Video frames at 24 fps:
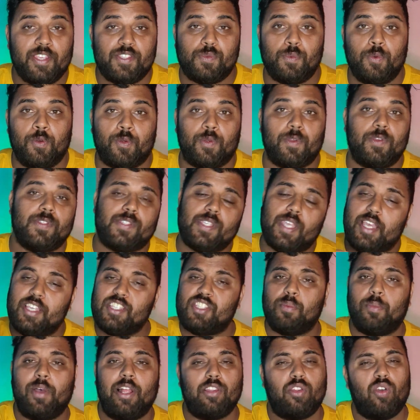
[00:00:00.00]
फेसबुक इसका
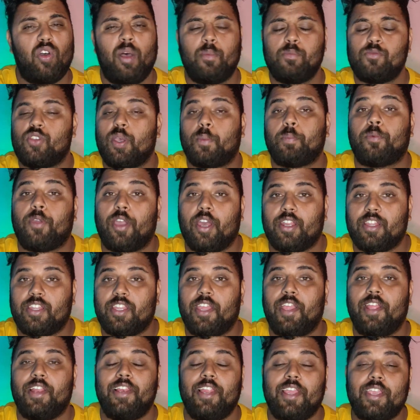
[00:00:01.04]
इस्तेमाल तो हम सब
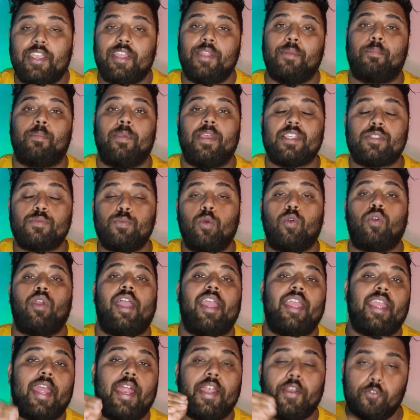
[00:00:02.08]
करते हैं लेकिन फेसबुक
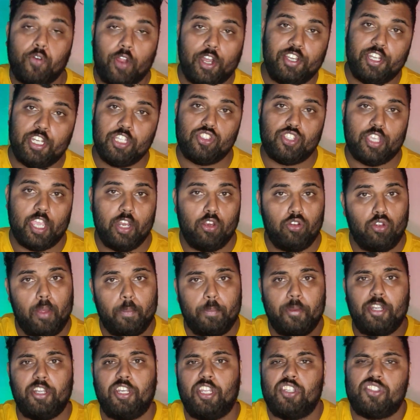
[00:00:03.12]
का एक एडवांटेज कह लो या
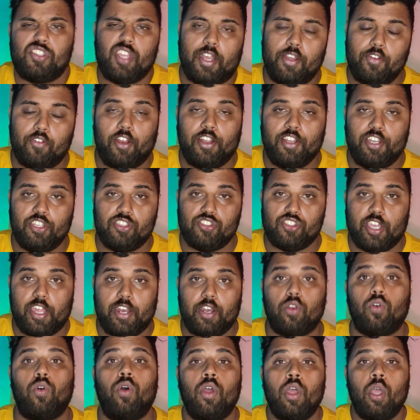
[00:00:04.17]
फिर डिसएडवांटेज कह
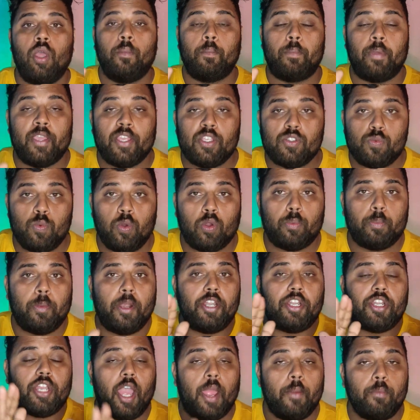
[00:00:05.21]
लो फेसबुक
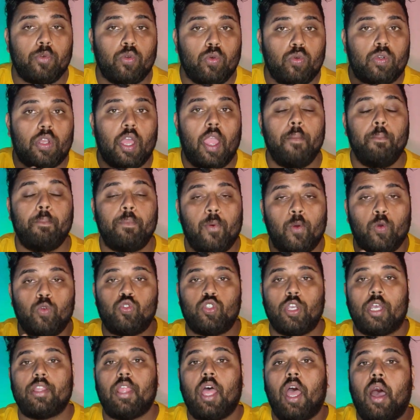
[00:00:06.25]
पर टाइम टू टाइम
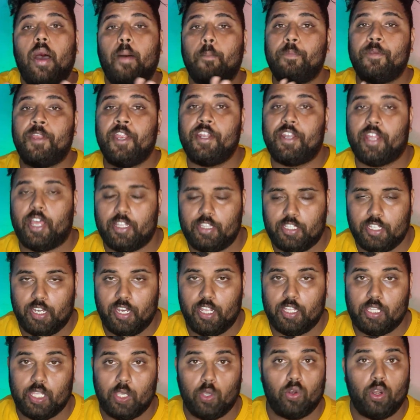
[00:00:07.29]
बहुत ज़्यादा अपडेट आते
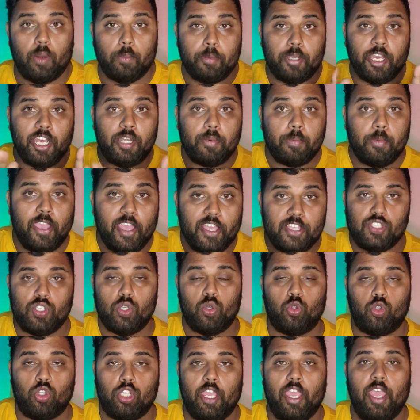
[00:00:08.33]
रहते हैं और अपडेट भी ऐसे
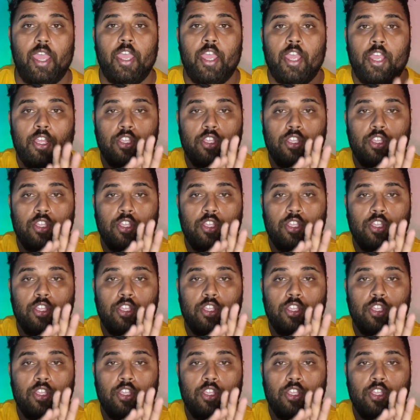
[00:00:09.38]
होते हैं